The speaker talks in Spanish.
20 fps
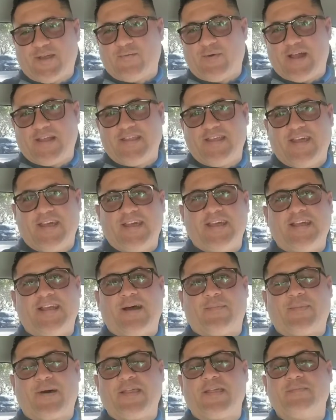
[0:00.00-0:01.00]
te guarde y
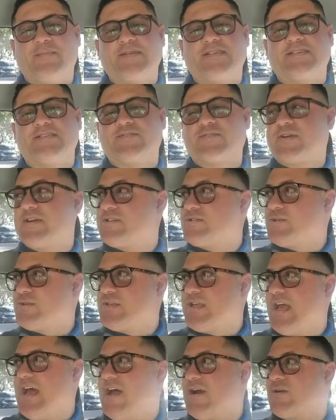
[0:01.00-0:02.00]
la paz de mi Señor Jesús
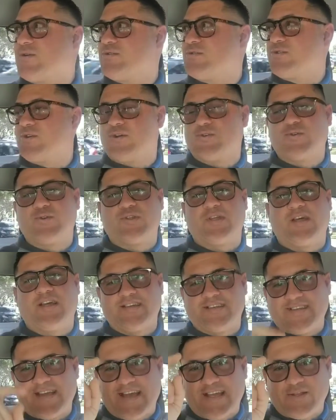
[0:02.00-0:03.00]
sea con todos
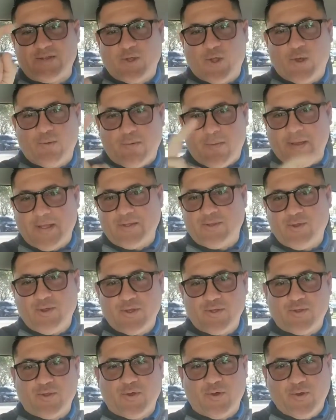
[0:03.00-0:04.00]
ustedes, en todo momento y
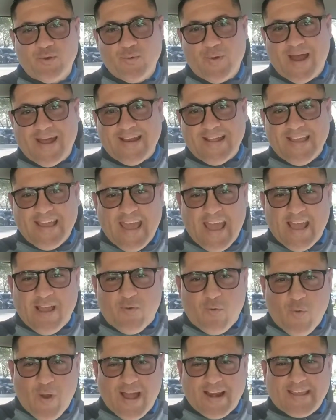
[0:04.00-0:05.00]
en todo lugar, en
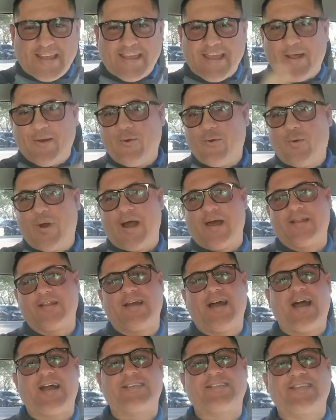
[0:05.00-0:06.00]
cualquier lugar,
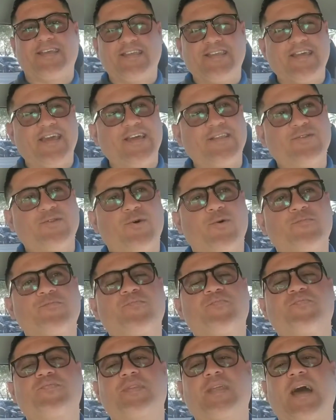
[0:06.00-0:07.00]
accediendo
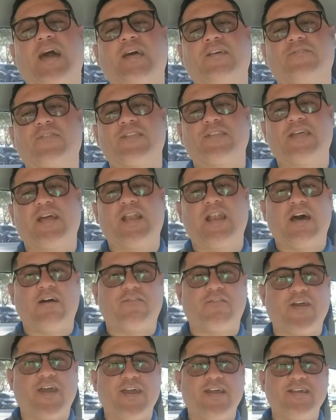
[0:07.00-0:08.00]
a defender la
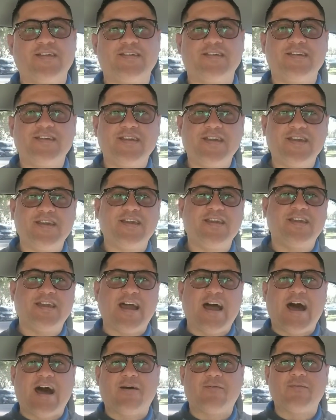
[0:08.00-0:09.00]
fe y
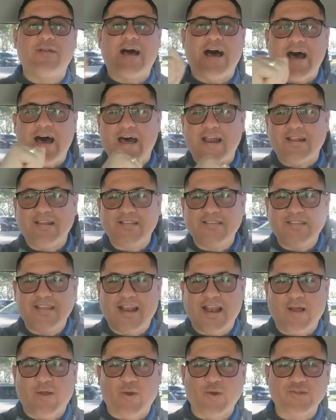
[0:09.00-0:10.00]
a hablar
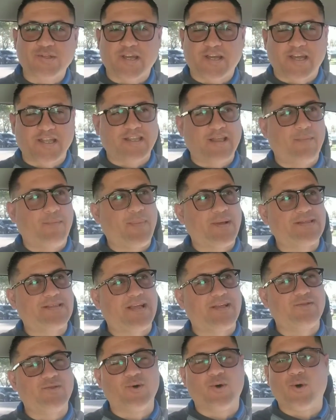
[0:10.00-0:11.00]
de las cosas que están
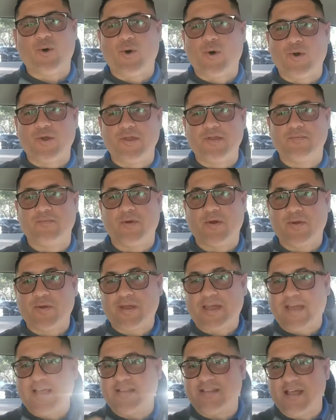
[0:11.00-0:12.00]
pasando hoy.
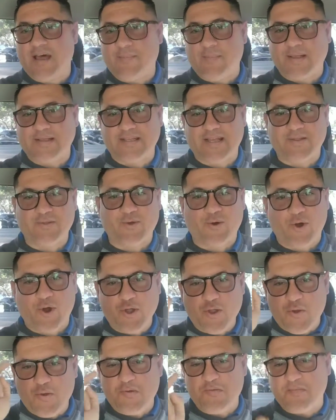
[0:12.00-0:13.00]
Bueno, ¿qué está pasando
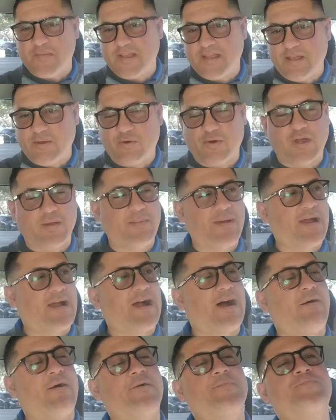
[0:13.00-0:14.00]
hoy? Un video que me
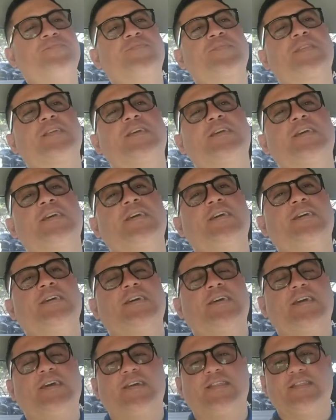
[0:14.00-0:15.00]
acaban
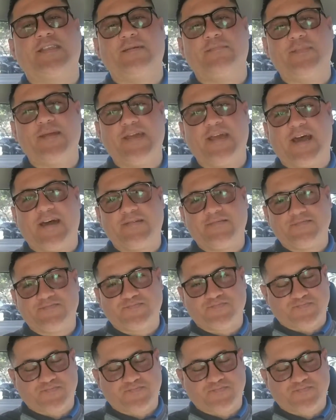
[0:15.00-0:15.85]
eh, de enviar,